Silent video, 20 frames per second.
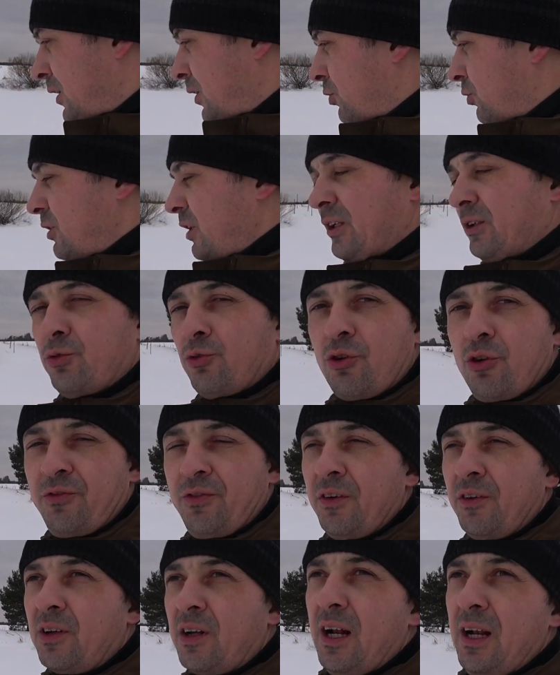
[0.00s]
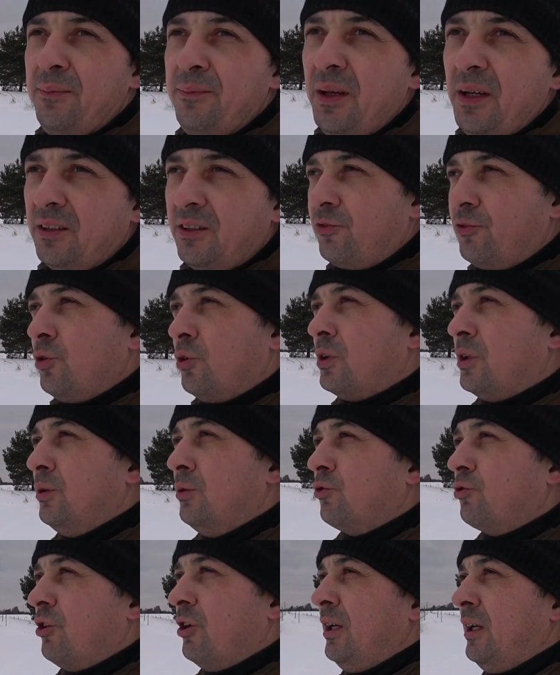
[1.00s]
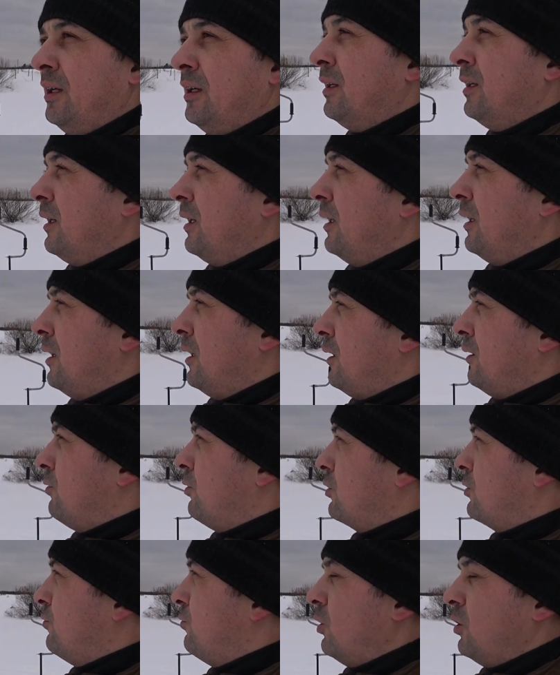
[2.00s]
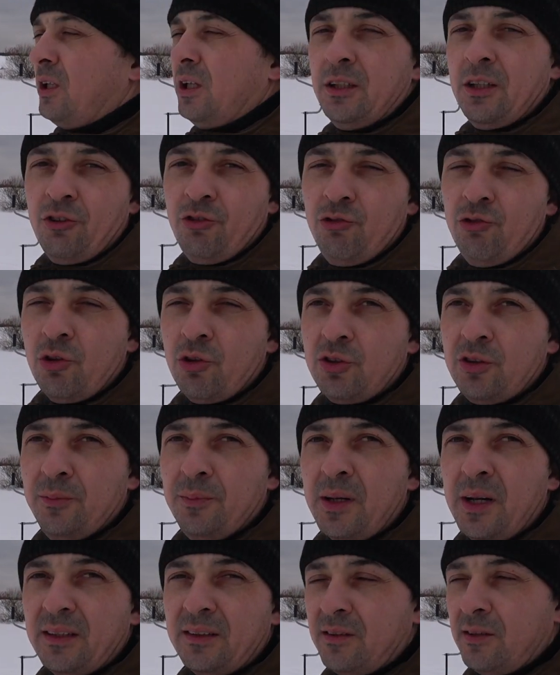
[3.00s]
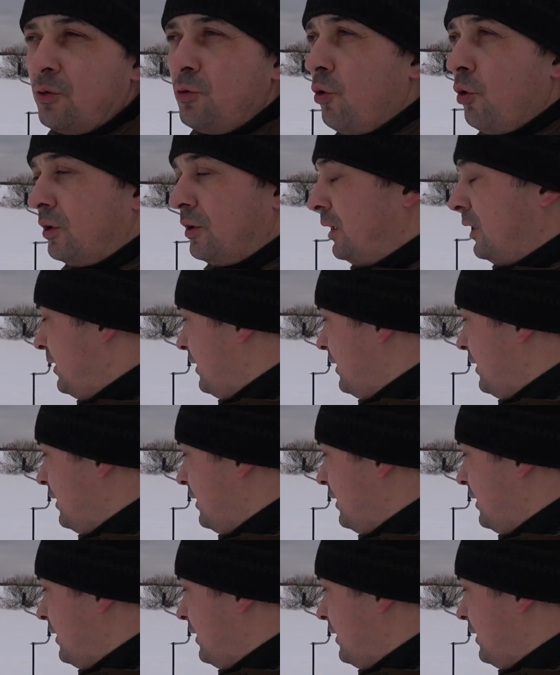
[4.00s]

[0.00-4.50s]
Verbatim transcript: У нас уже февраль месяц, все-таки уже вот-вот начнется браться гон.